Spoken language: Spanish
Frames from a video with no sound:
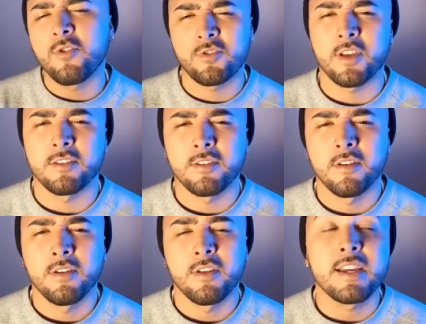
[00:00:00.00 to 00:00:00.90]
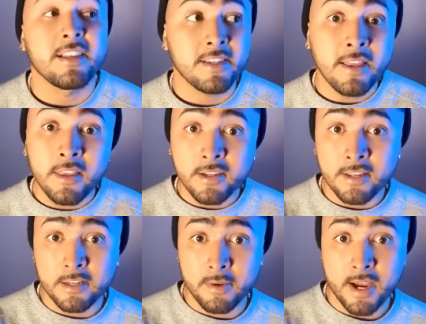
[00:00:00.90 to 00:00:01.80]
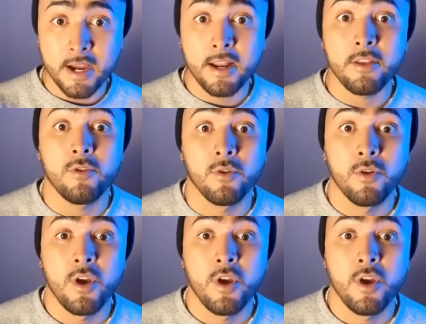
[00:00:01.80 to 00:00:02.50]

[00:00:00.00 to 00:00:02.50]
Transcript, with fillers: cosas. Que sienta que se las vaya ganando.